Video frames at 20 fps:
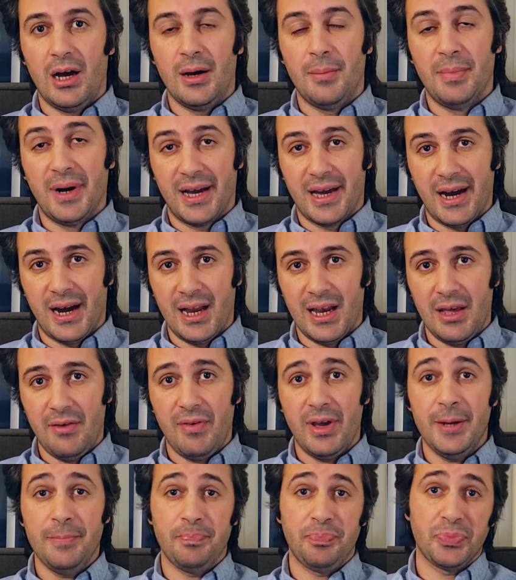makale
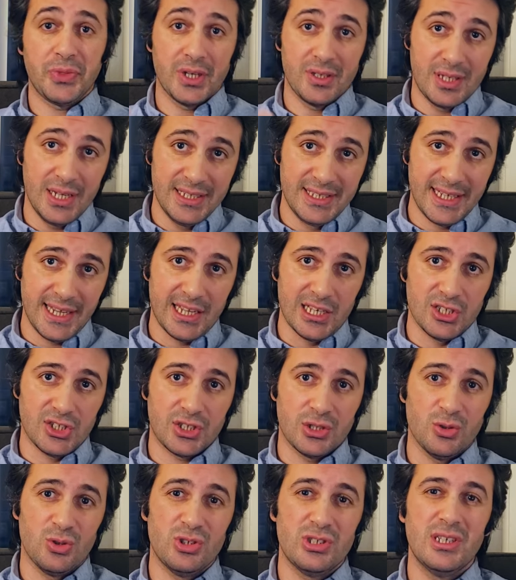ve teze
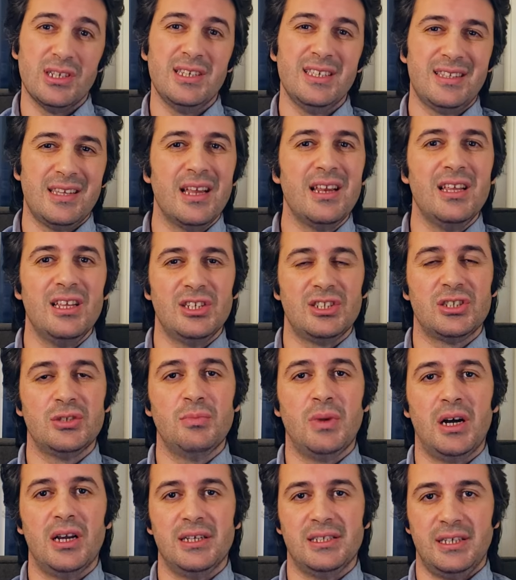ilişkin. Dolayısıyla nitel ilişkin
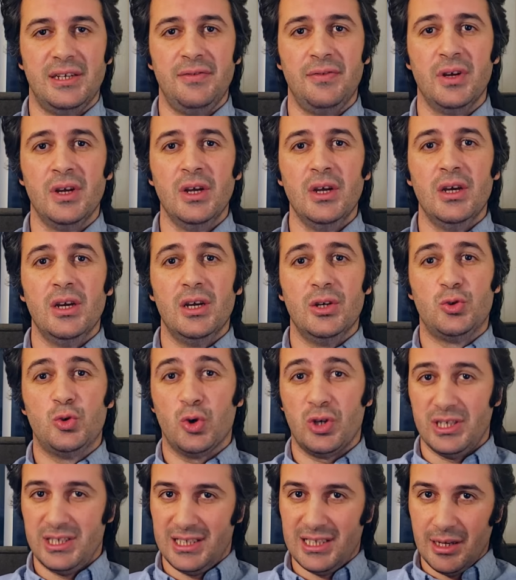maalesef e,
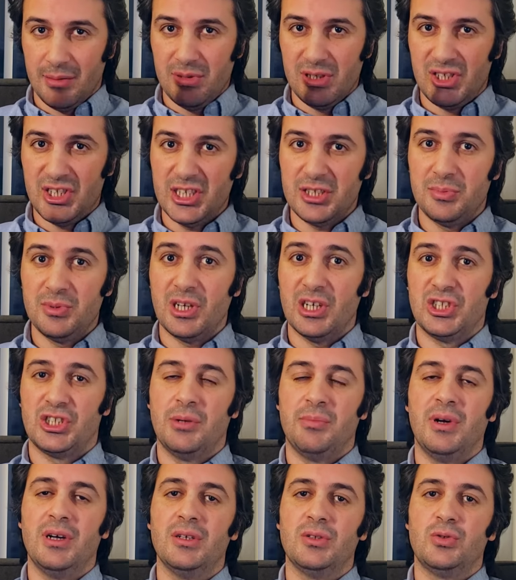çok izleyebileceğiniz bir
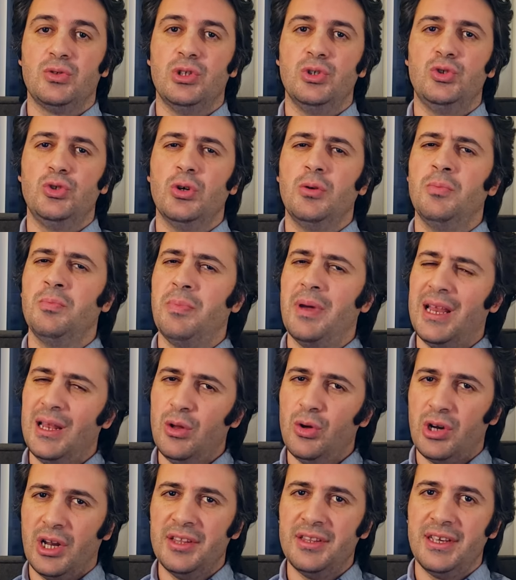aşama süreci yok.
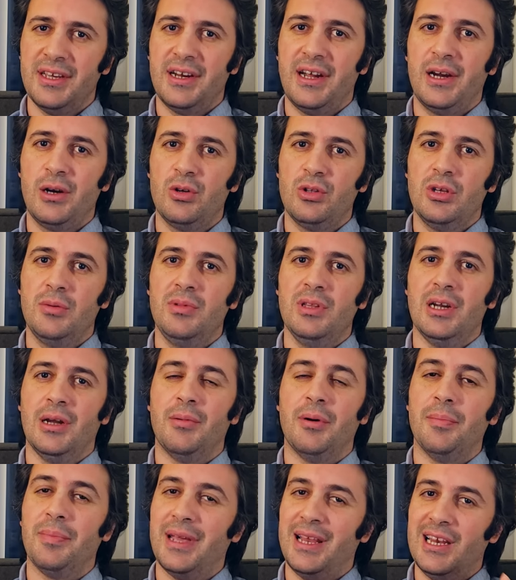Belli oranda yararı olabilir
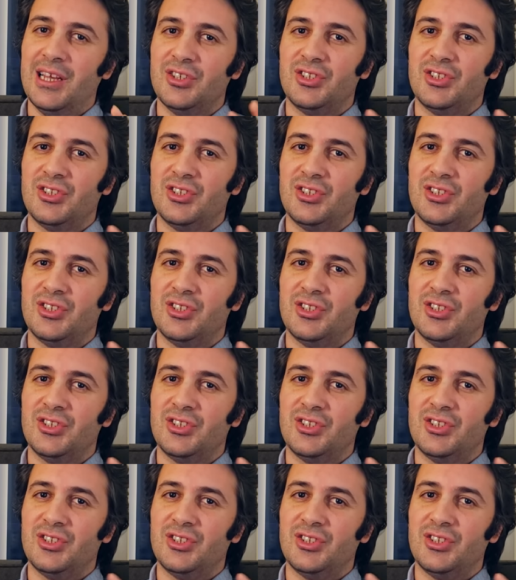ama belli